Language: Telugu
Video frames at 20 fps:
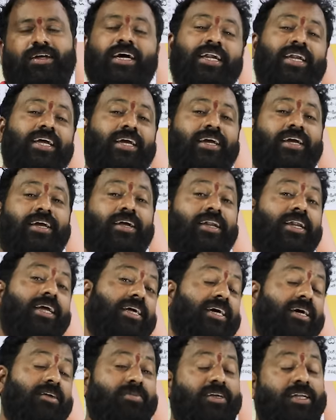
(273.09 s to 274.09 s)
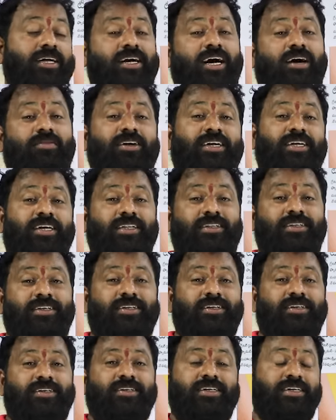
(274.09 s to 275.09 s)
కానీ లిక్కర్ మీద కామెంట్
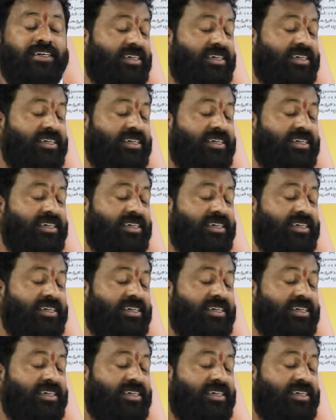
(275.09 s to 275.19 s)
చేస్తుంది